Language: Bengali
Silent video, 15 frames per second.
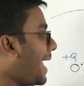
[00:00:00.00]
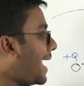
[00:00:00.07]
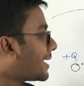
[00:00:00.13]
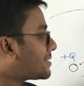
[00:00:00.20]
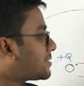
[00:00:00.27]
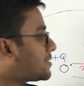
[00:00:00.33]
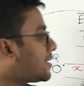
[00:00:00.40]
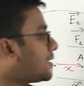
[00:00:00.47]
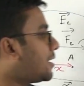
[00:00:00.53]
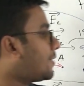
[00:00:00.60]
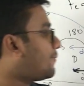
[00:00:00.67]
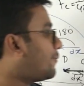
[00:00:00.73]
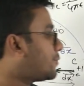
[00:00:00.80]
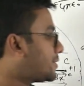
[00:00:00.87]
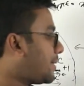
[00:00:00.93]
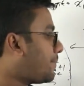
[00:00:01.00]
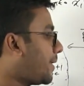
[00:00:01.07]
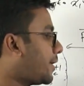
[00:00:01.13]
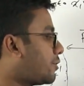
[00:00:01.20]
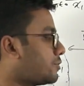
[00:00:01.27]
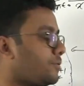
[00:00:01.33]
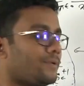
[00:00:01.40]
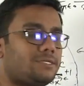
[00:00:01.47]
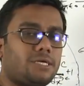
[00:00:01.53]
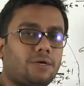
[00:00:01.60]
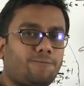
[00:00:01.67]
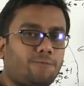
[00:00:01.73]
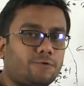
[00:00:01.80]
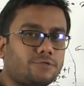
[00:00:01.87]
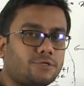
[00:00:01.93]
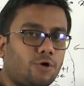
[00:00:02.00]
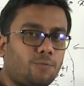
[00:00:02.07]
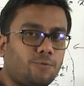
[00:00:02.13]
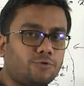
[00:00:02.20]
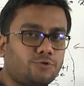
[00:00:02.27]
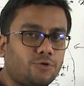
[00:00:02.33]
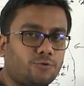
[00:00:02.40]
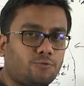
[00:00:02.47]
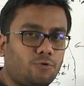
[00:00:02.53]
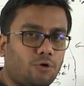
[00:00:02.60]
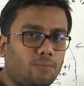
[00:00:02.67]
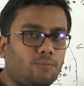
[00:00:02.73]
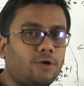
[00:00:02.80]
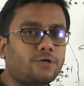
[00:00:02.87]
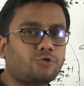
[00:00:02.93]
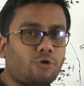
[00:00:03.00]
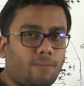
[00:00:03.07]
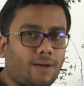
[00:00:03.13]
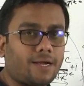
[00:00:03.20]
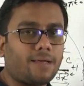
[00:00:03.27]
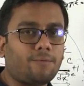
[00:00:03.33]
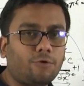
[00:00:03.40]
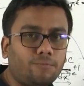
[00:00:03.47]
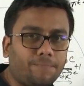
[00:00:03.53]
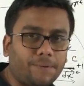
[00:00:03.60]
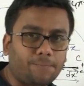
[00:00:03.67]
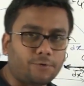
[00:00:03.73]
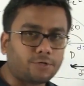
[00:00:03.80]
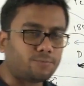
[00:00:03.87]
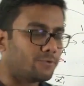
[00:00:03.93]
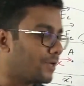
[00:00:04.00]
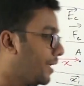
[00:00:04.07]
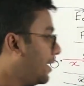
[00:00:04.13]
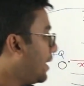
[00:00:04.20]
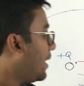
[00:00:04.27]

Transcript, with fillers: এক্সটার্নাল ফোর্স অ্যাপ্লাই করতে হবে যে ফোর্সটা অবশ্যই কুলম বলের সমান এবং বিপরীতমুখী